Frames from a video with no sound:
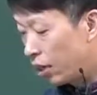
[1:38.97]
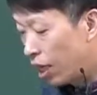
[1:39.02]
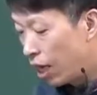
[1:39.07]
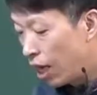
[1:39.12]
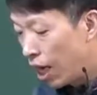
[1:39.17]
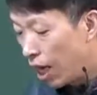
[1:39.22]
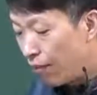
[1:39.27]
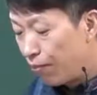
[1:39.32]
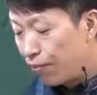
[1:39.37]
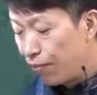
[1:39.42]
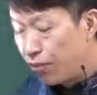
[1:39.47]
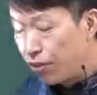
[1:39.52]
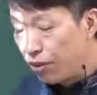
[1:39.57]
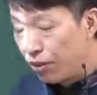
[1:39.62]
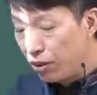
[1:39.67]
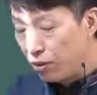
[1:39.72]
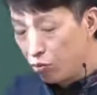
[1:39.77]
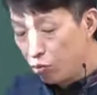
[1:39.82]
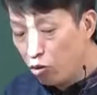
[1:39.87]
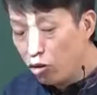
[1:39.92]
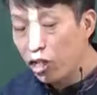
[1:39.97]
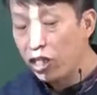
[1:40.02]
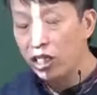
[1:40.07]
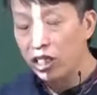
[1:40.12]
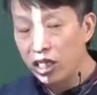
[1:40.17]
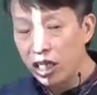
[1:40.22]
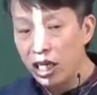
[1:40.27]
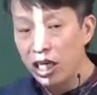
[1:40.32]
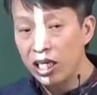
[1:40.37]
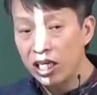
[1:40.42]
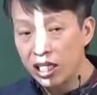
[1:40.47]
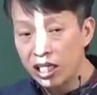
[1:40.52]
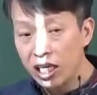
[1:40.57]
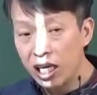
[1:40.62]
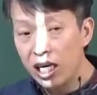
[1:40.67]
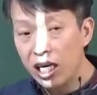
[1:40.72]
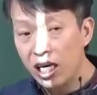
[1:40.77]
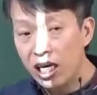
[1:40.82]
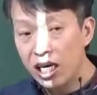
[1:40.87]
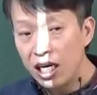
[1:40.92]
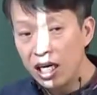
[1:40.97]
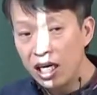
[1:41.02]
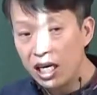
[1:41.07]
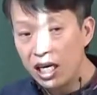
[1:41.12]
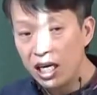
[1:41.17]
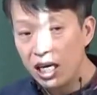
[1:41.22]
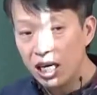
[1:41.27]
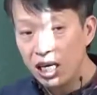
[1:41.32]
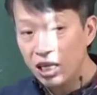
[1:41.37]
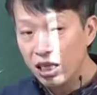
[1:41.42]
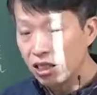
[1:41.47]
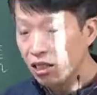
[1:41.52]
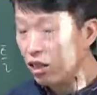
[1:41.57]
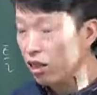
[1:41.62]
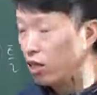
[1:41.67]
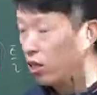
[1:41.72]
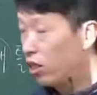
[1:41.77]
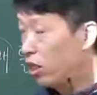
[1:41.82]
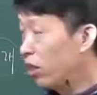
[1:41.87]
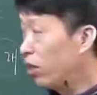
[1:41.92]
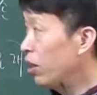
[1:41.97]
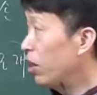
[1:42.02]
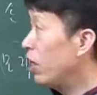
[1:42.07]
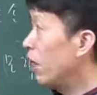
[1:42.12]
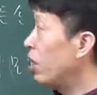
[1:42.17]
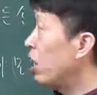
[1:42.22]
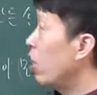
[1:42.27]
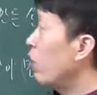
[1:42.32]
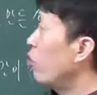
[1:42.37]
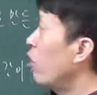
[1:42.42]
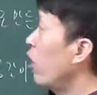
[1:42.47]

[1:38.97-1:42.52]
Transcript: 잘 안 뭉쳐지더라 이거죠 그래서 정결제로